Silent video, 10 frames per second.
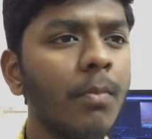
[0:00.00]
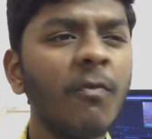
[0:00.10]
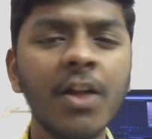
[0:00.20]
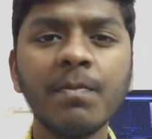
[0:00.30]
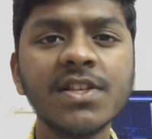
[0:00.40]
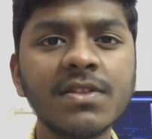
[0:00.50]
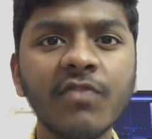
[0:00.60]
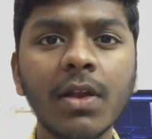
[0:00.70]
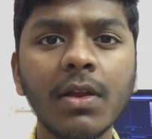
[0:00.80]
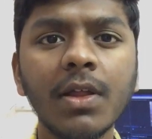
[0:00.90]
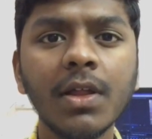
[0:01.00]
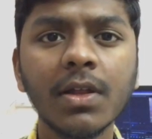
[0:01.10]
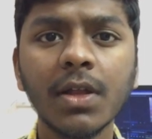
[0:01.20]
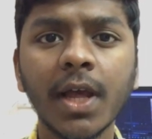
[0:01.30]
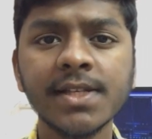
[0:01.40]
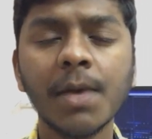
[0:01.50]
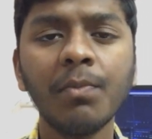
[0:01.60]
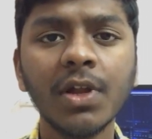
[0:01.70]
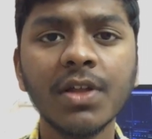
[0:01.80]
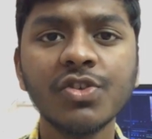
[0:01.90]
వన్ ప్లస్ వన్ ని
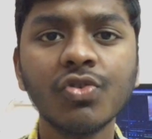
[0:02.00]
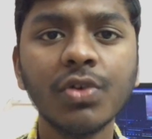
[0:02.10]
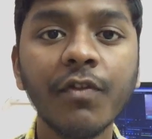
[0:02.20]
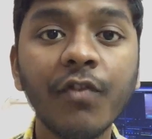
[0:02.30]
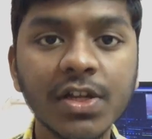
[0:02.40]
ఎగ్జాంపుల్ గా తీసుకుంటే